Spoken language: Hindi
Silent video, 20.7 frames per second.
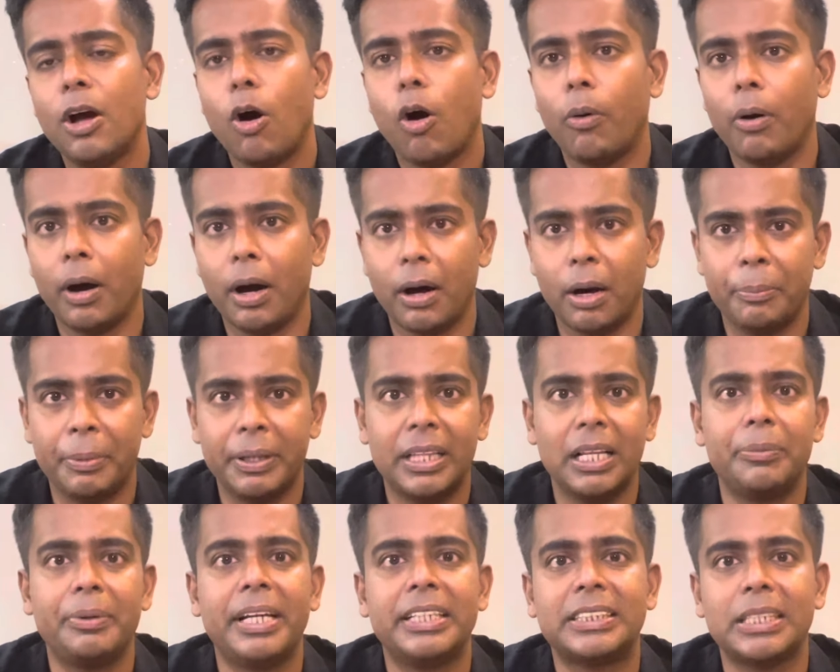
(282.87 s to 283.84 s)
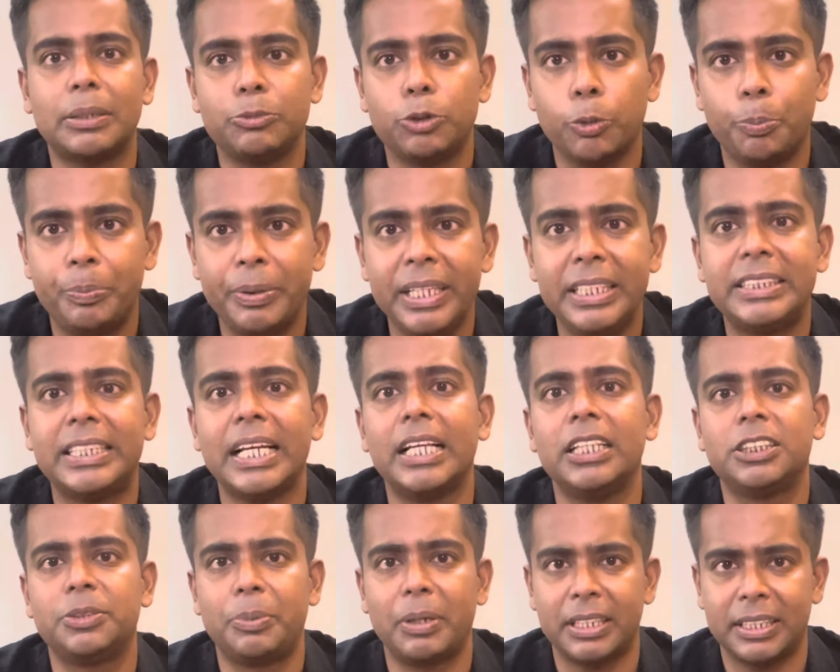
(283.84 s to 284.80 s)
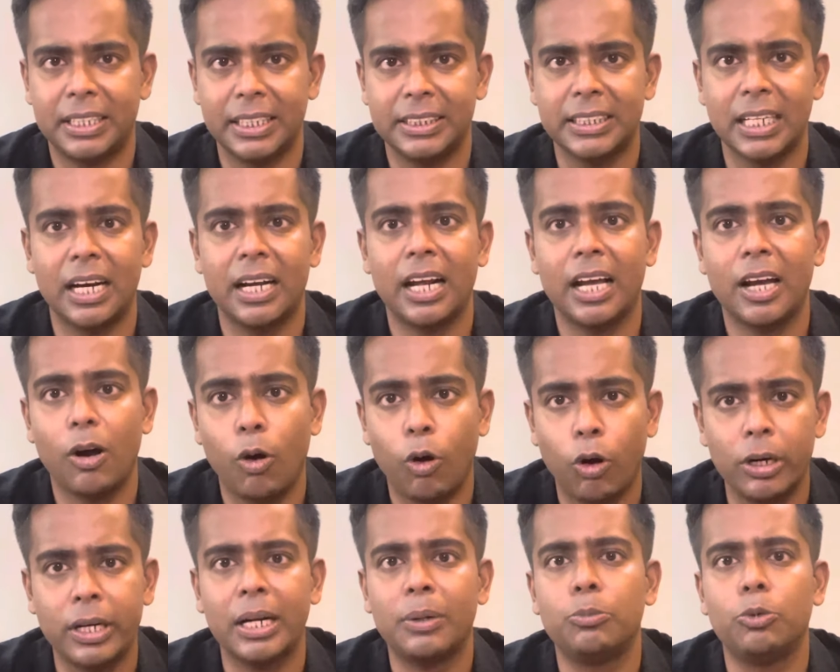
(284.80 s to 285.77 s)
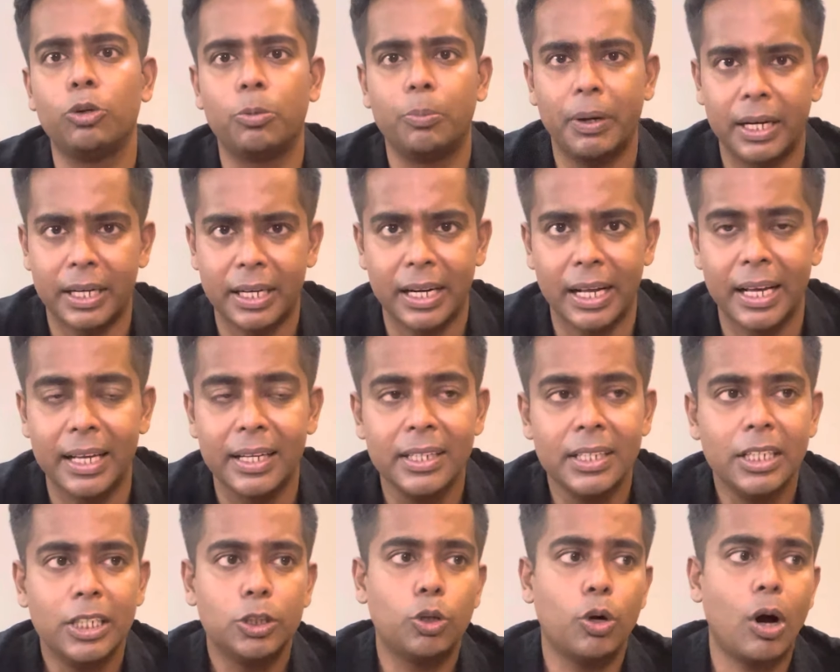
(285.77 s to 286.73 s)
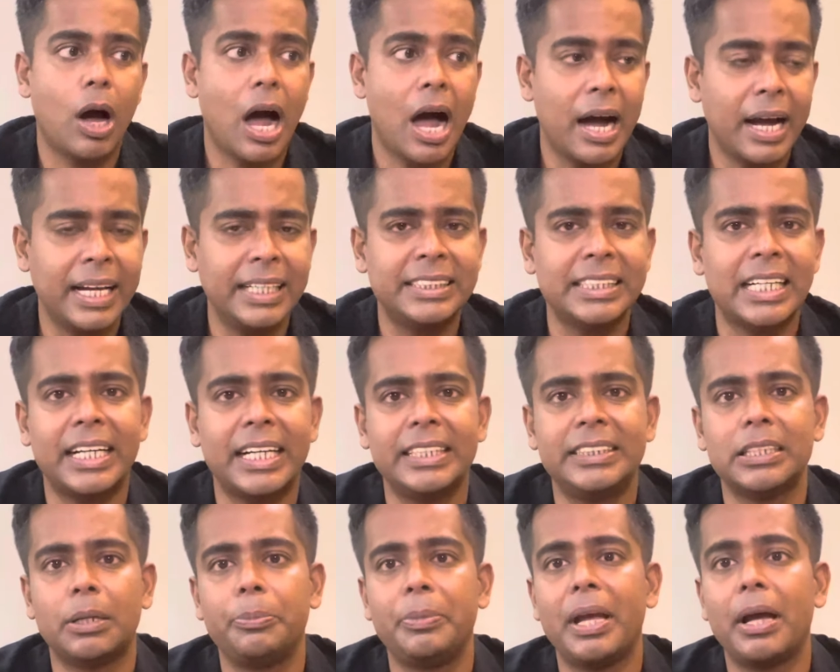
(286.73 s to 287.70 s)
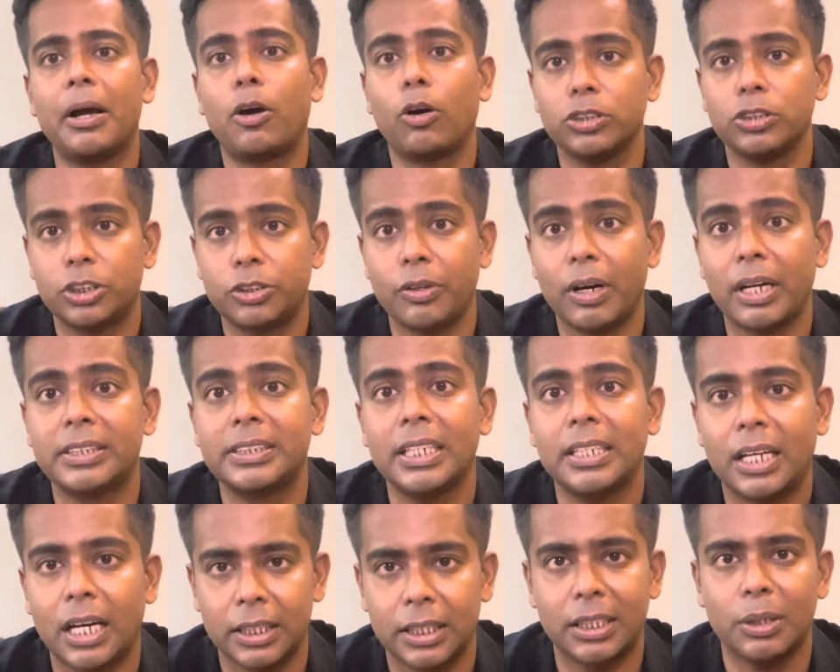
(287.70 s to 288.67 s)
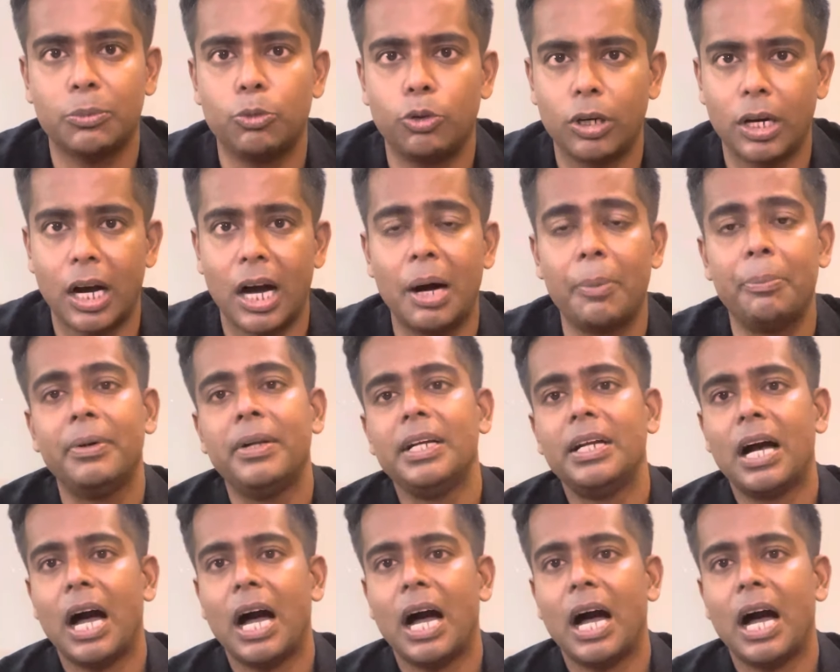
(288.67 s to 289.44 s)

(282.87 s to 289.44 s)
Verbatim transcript: मतलब ये सब जो प्री सेल्स बढ़ते जा रहे हैं ऑर्डर बुक बढ़ रहा है तो आगे जाके जब ये कंस्ट्रक्शन खत्म होगा अब